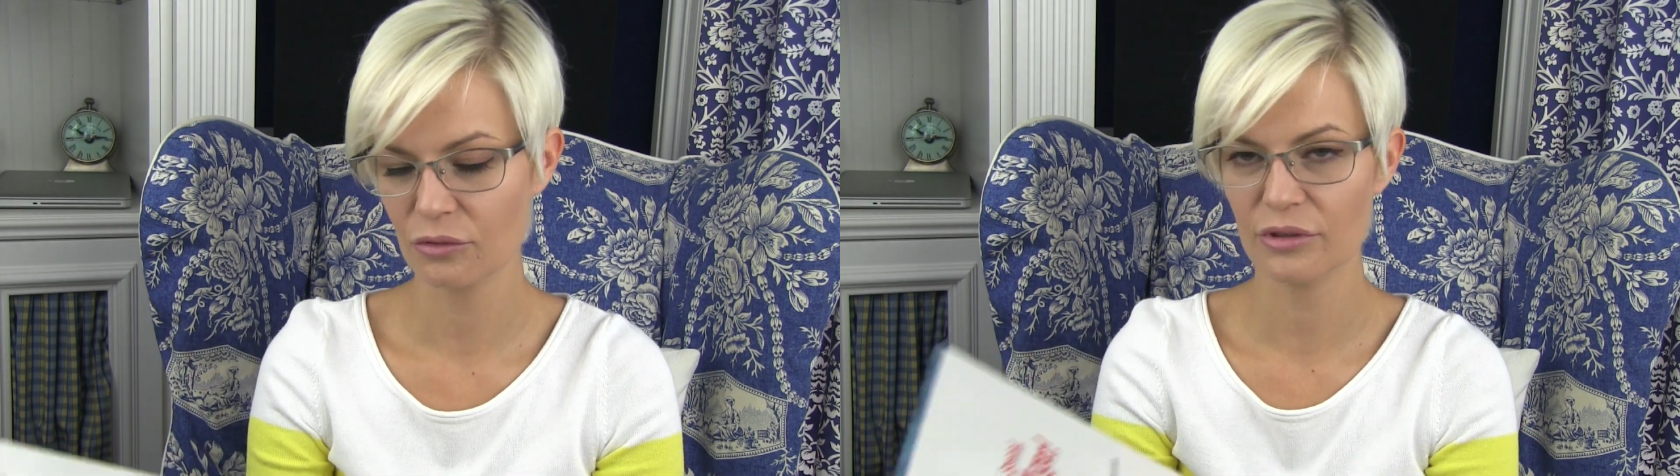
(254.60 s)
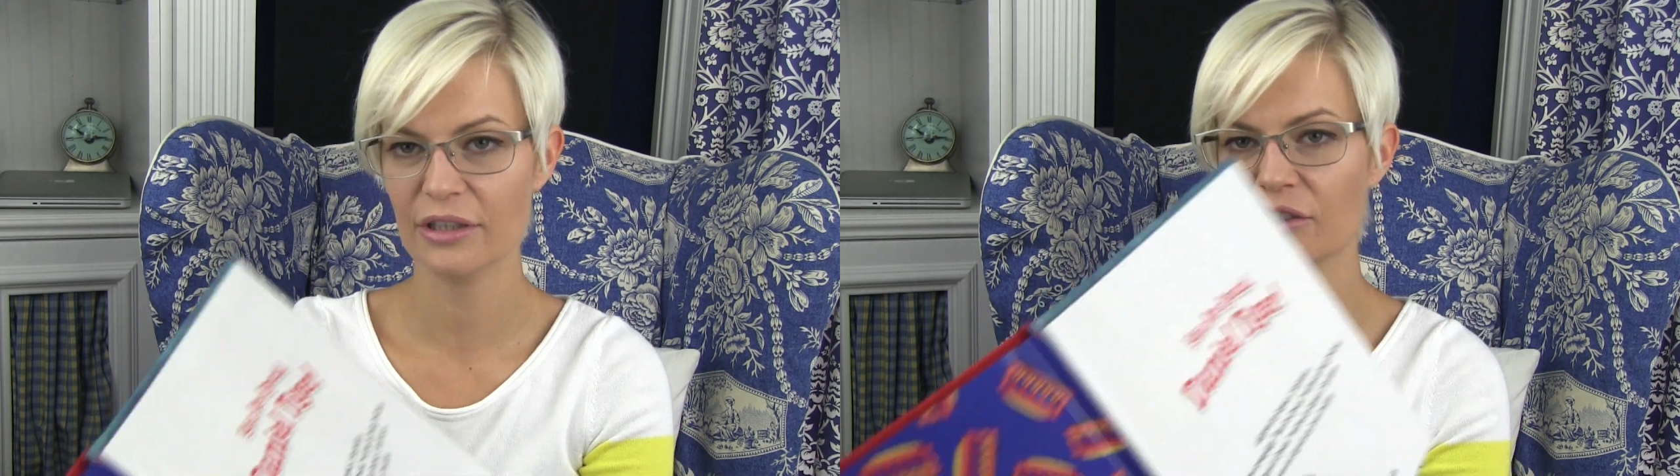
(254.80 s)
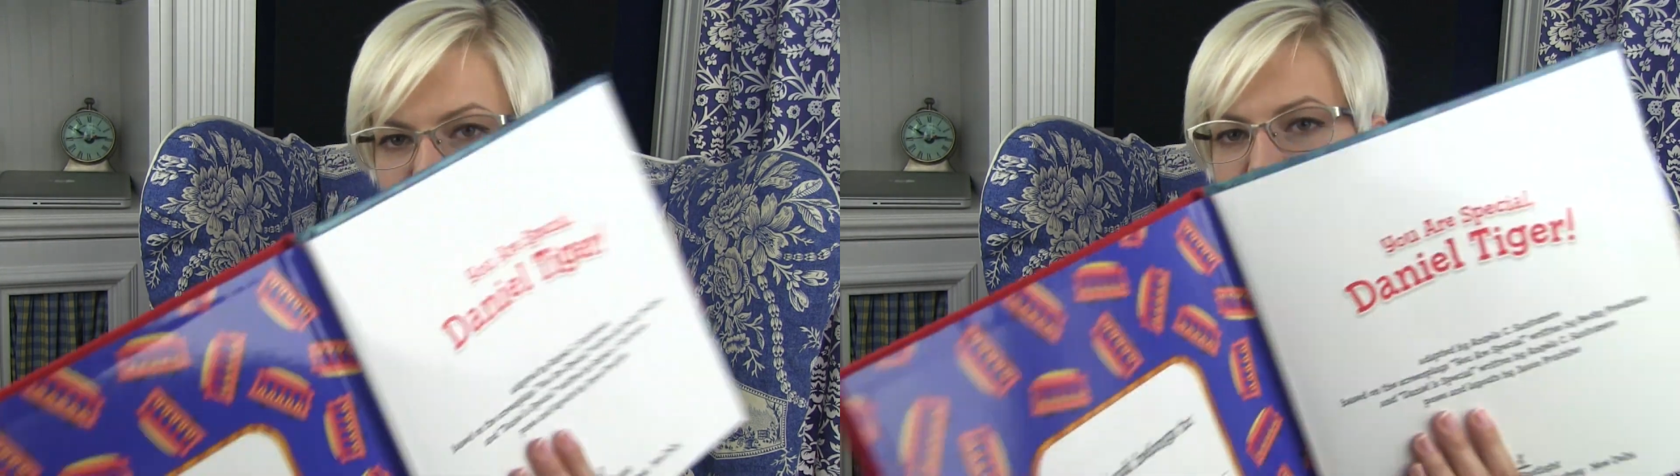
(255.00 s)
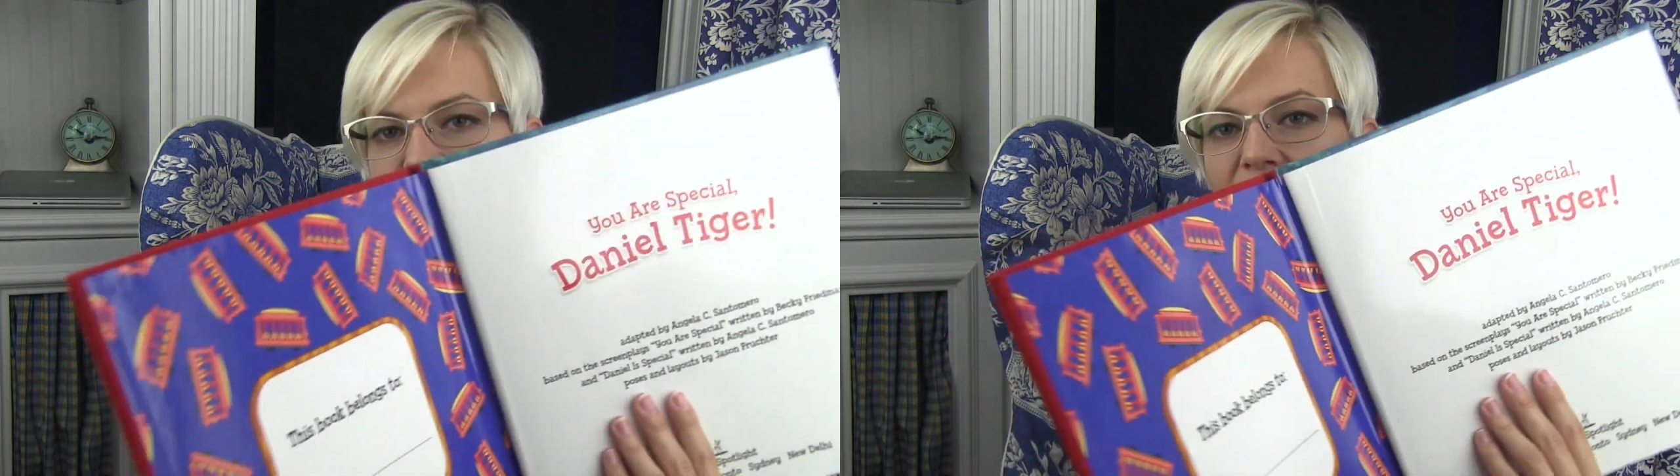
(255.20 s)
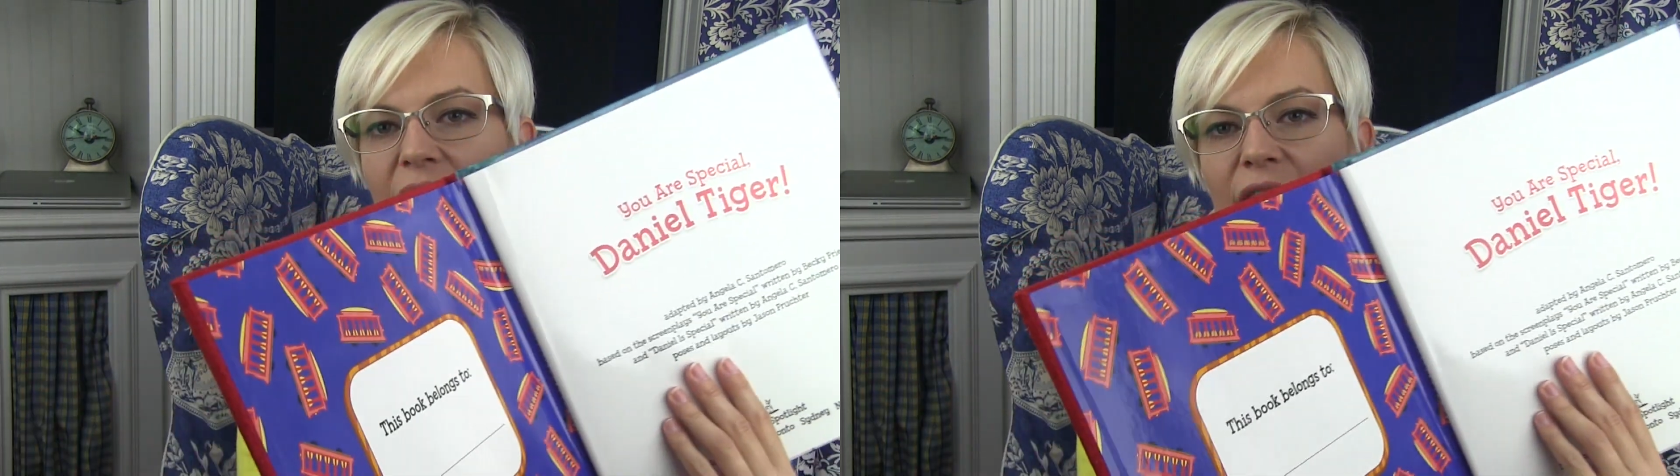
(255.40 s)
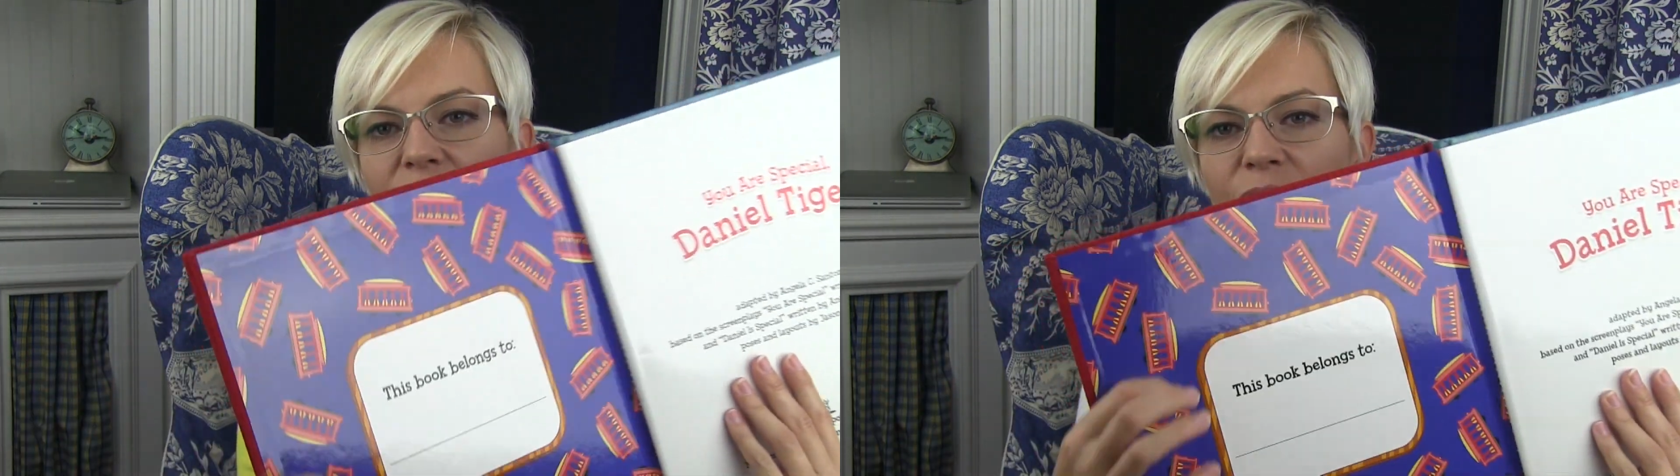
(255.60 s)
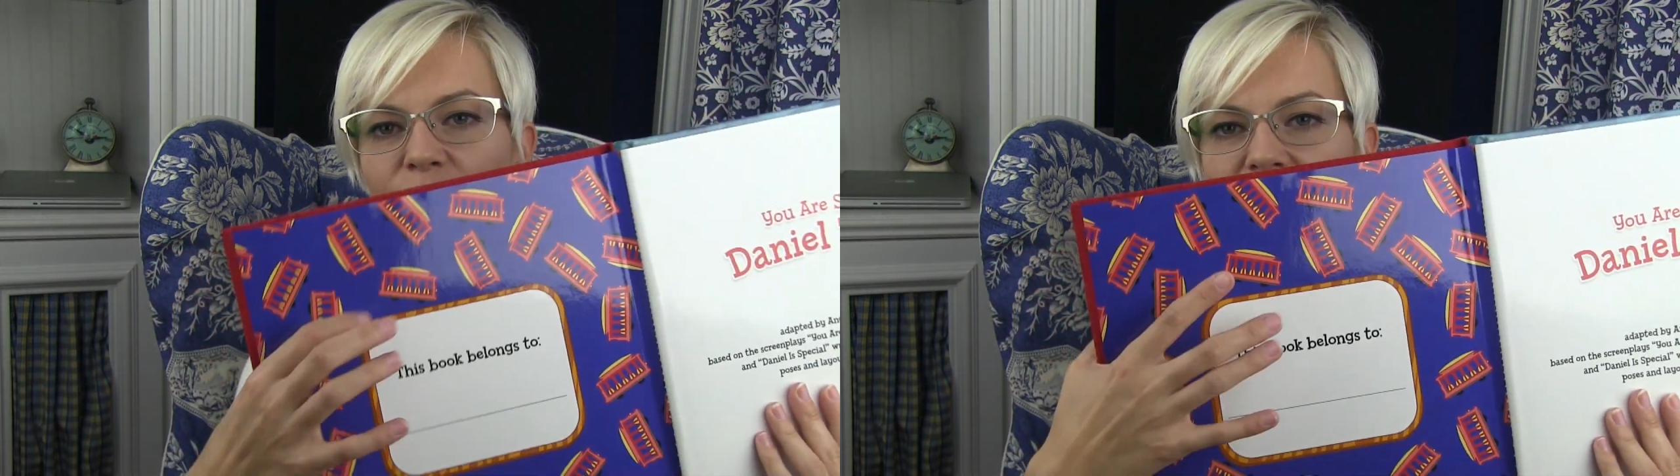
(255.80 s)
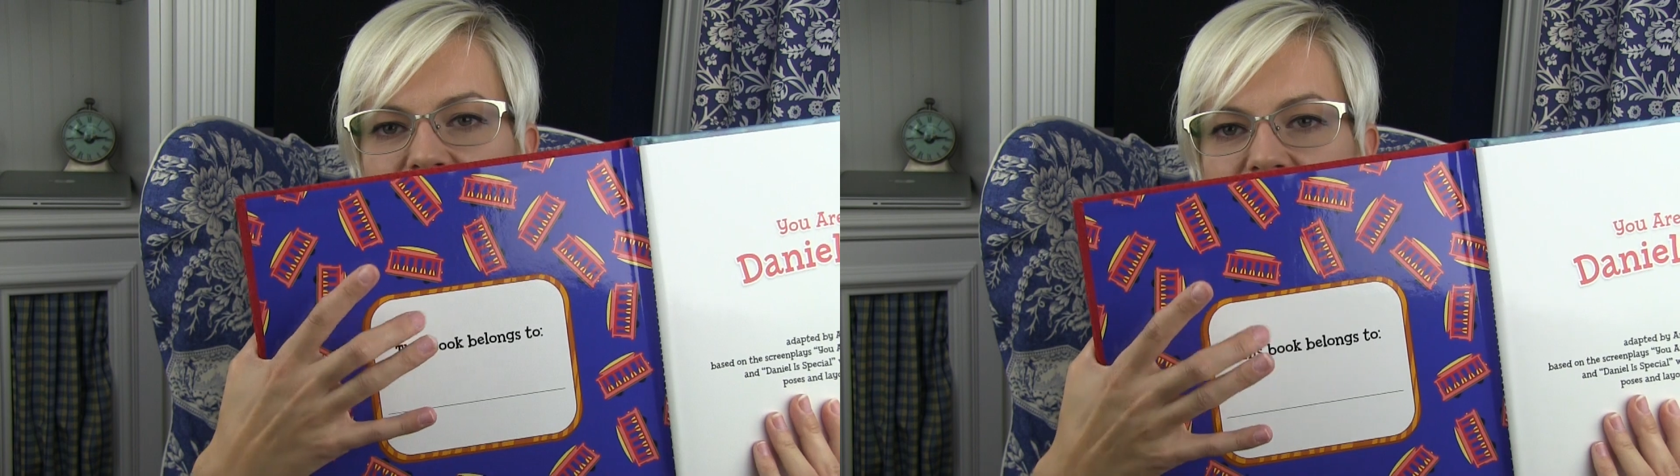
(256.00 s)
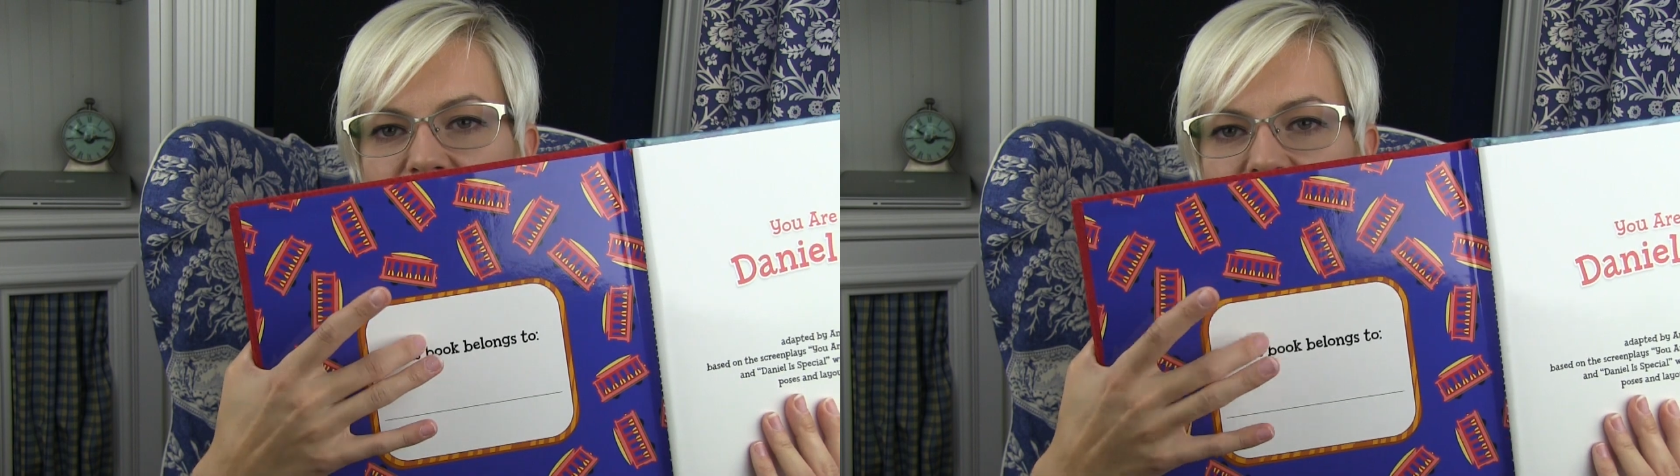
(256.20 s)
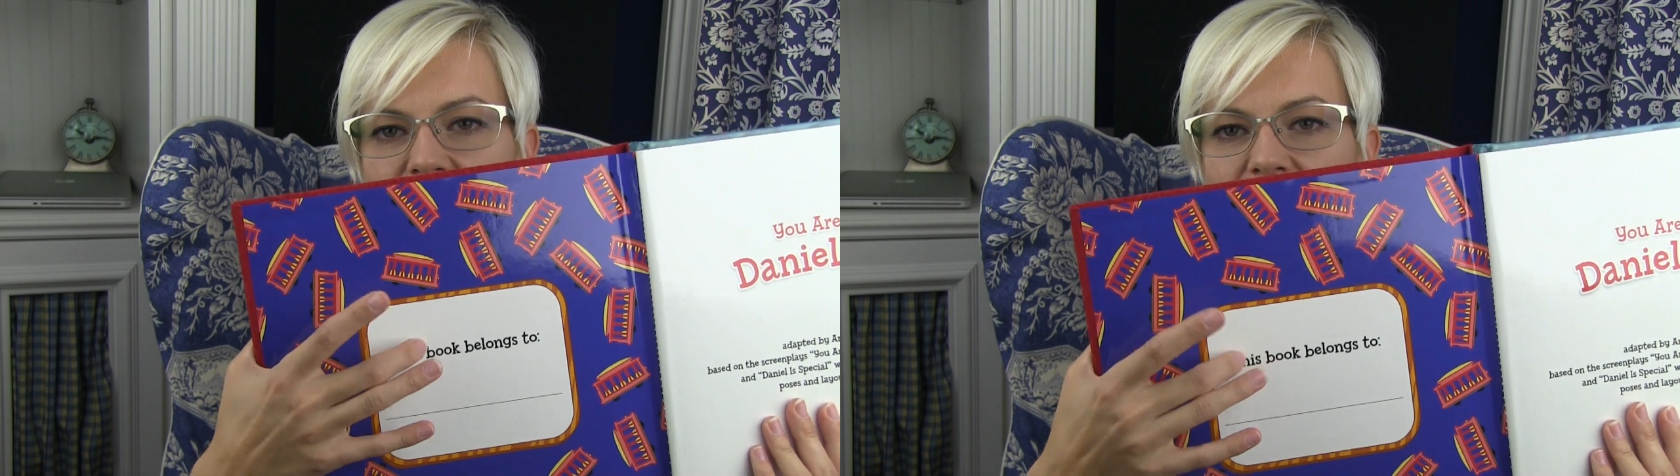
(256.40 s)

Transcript: Tutaj też można wpisać,